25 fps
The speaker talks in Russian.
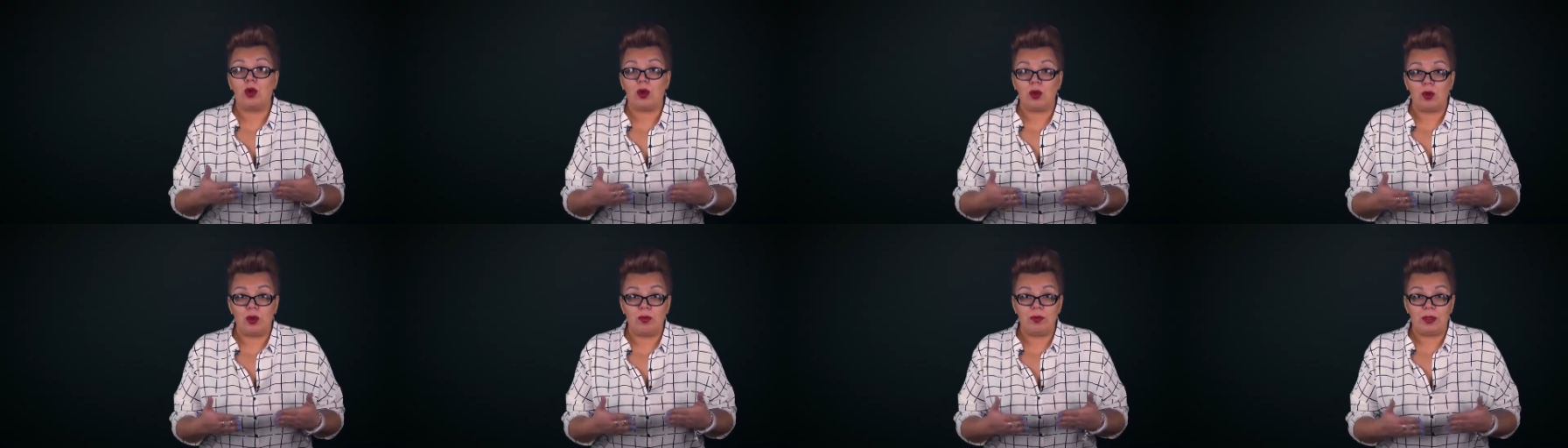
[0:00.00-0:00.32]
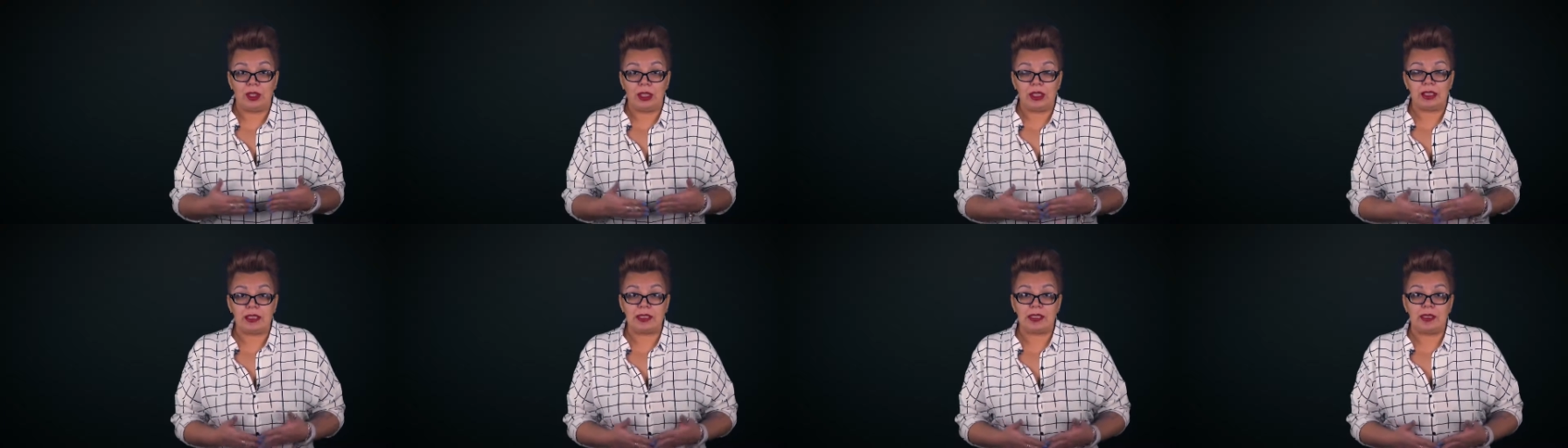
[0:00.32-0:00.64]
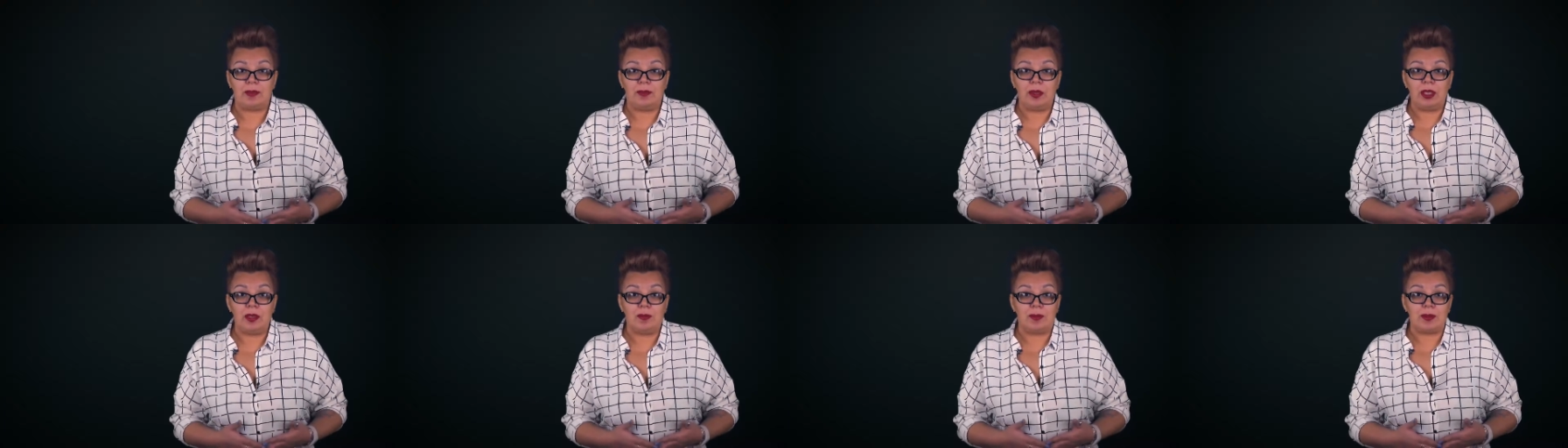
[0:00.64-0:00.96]
кроме них
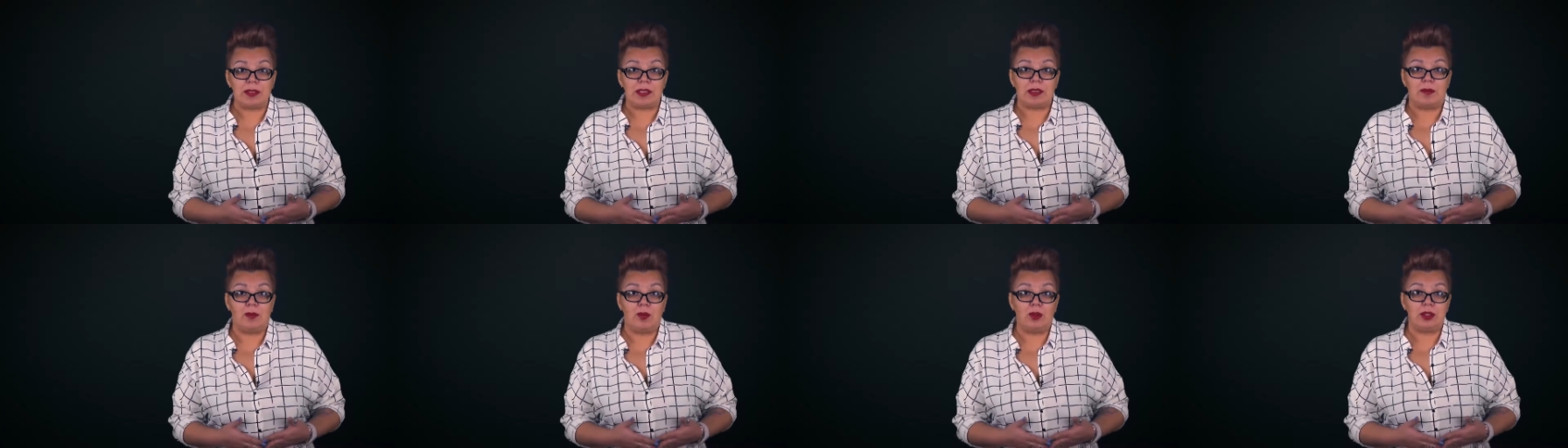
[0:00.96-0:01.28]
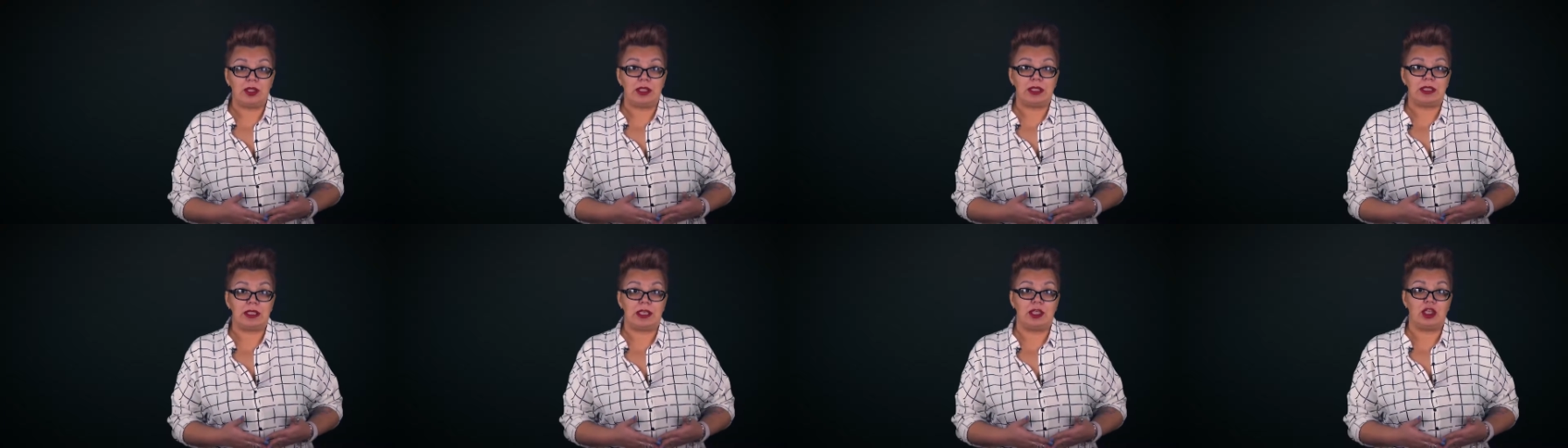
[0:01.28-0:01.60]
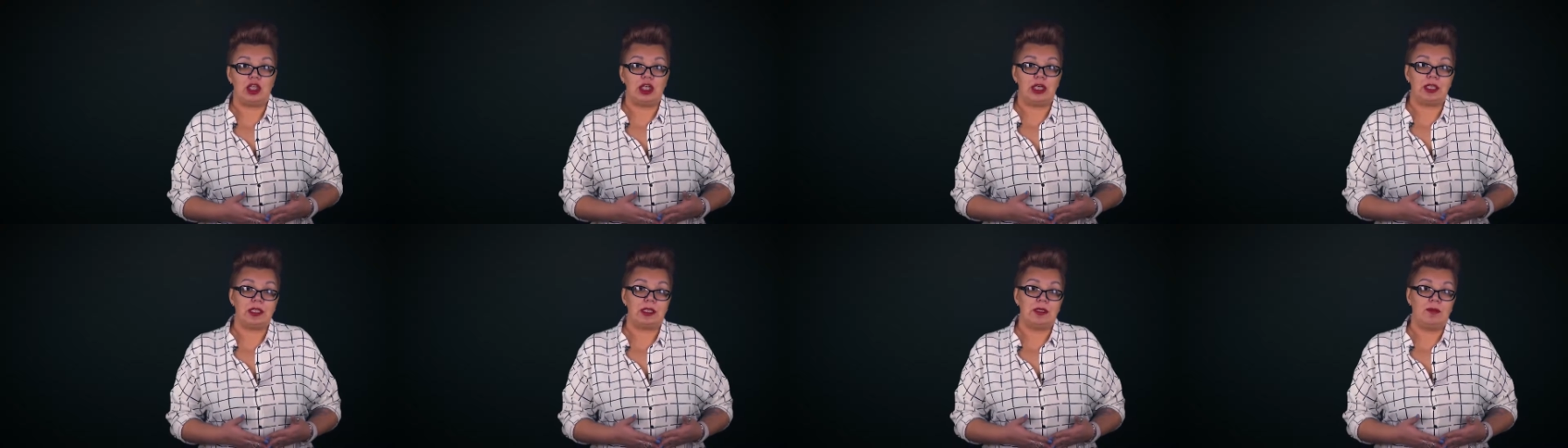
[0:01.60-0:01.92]
самих, позаботится о
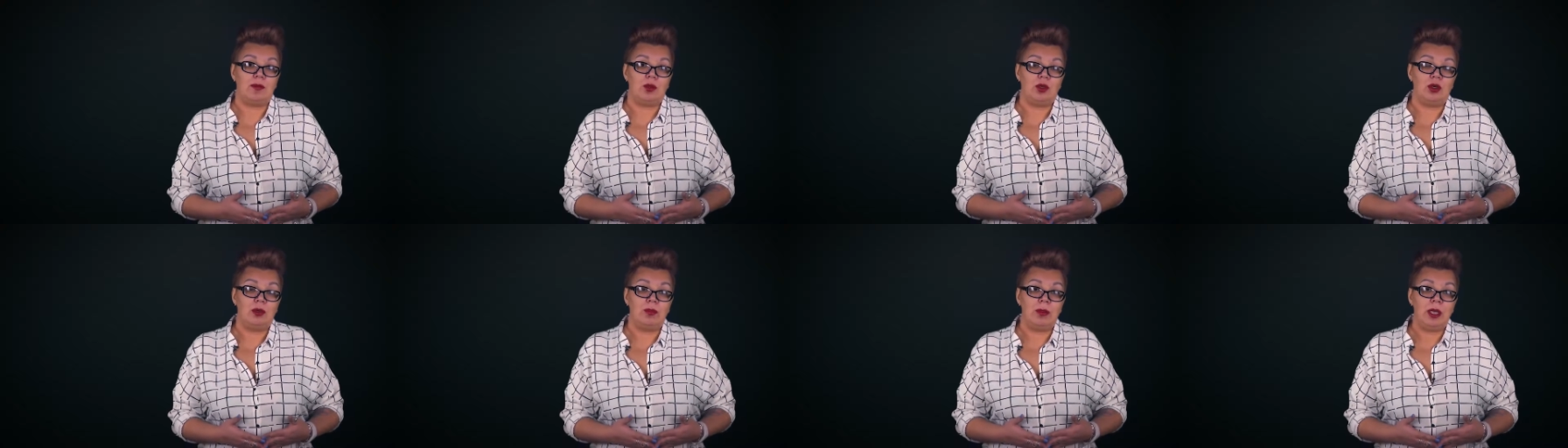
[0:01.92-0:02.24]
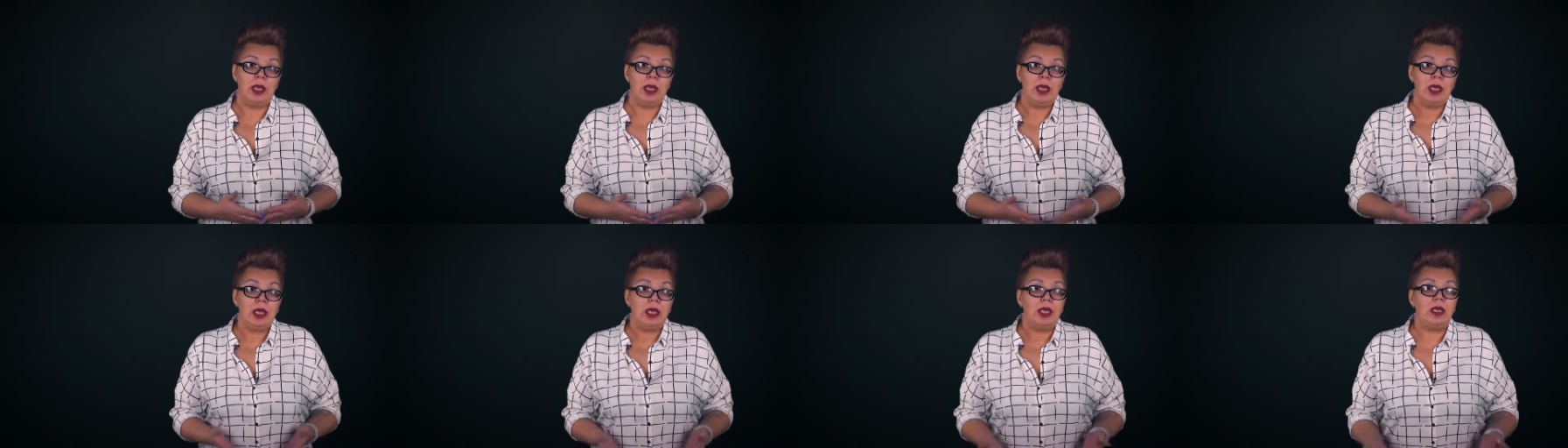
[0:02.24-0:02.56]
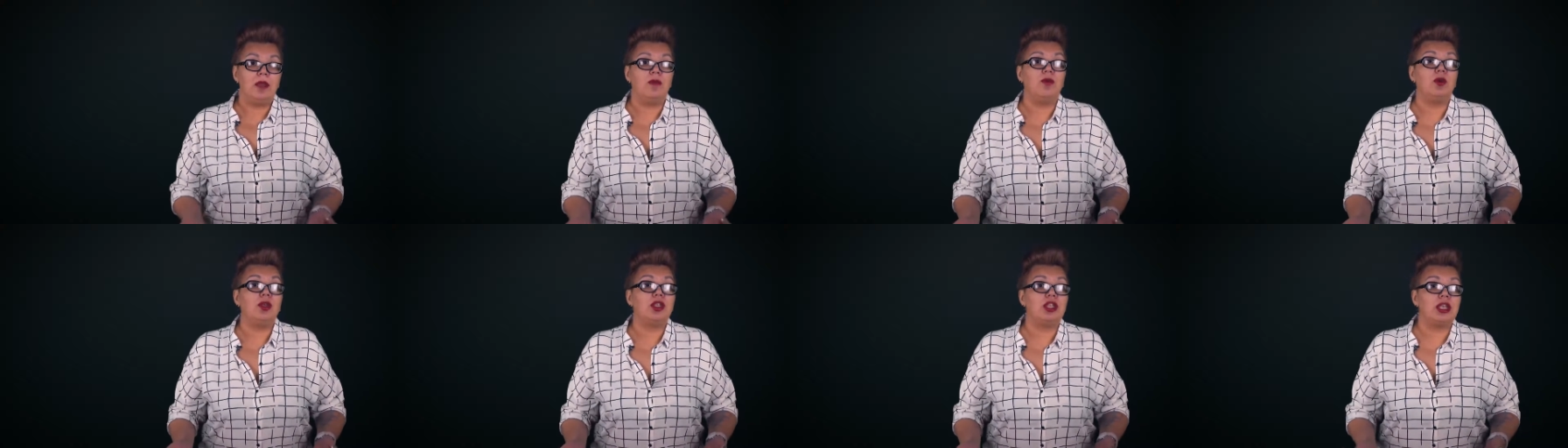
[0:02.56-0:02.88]
частном доме и
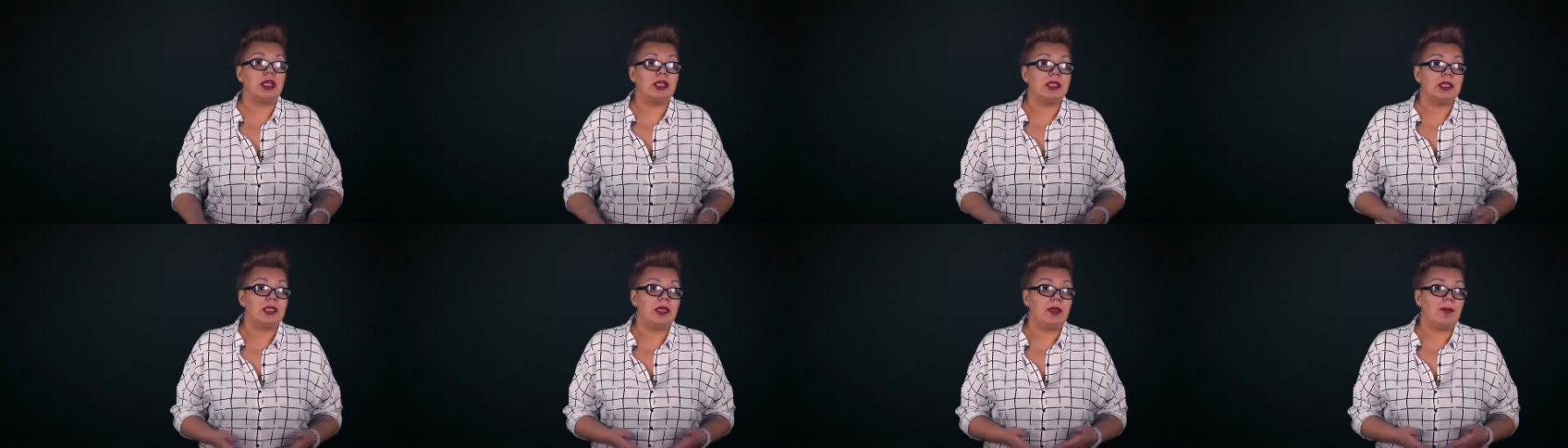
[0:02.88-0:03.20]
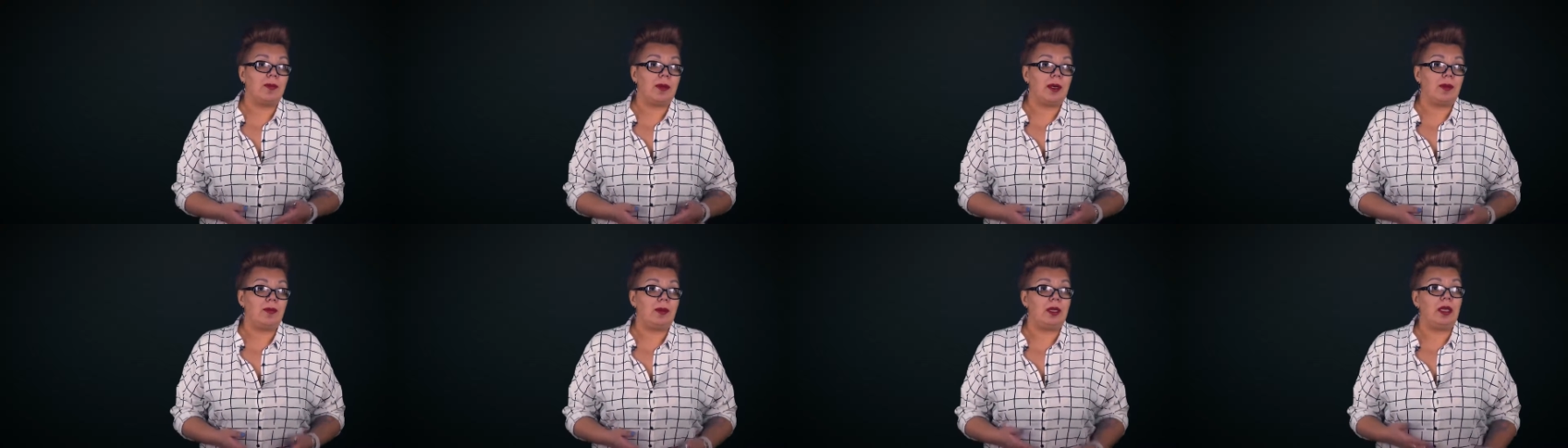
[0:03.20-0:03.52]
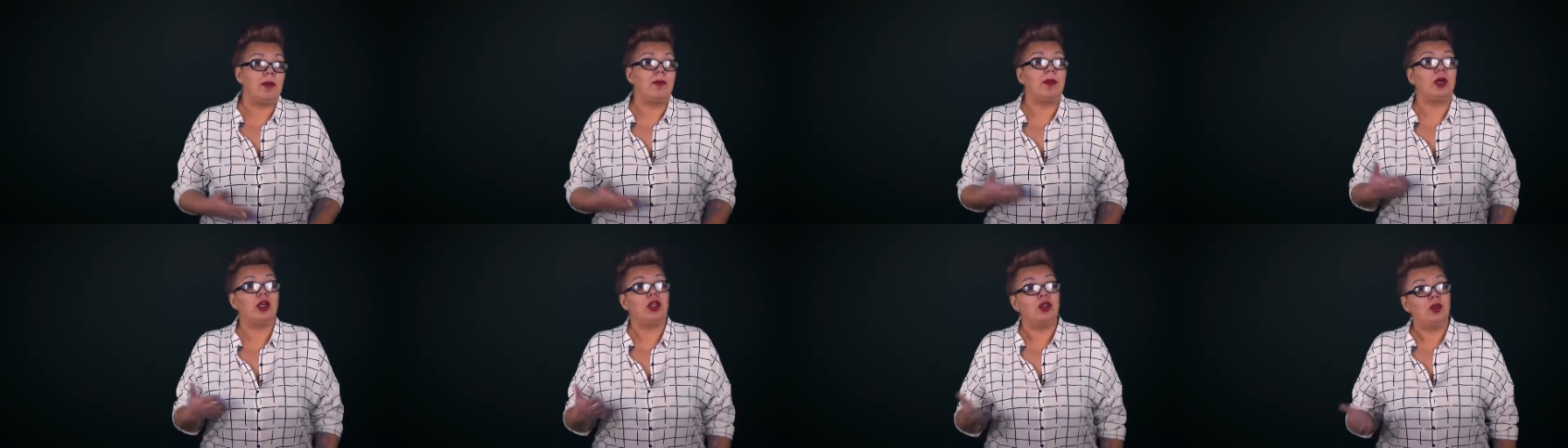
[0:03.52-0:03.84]
его частных
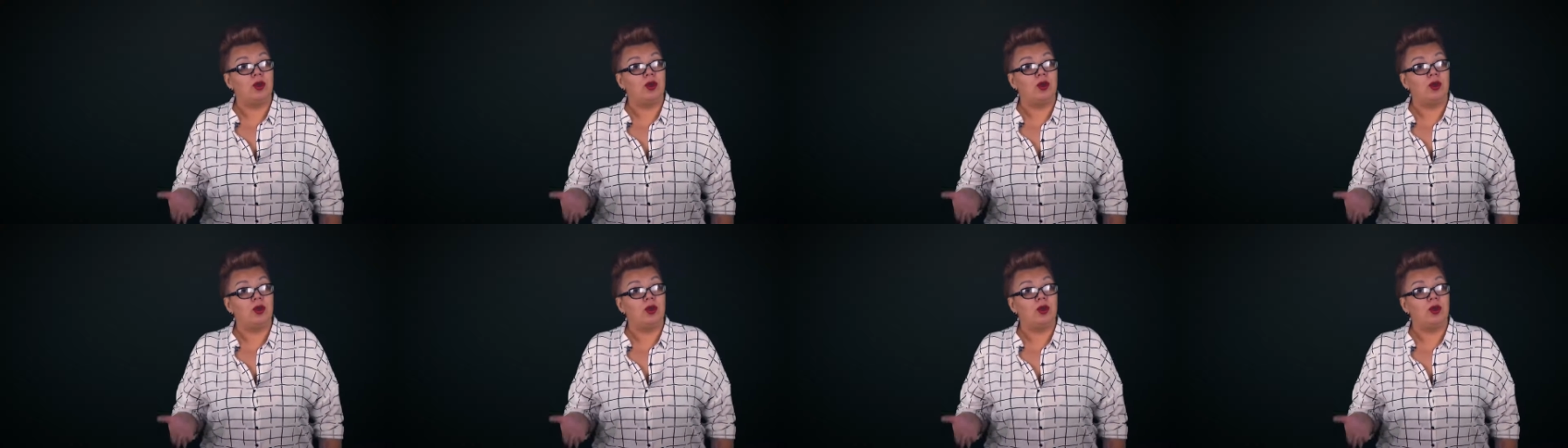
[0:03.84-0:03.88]
проблемах?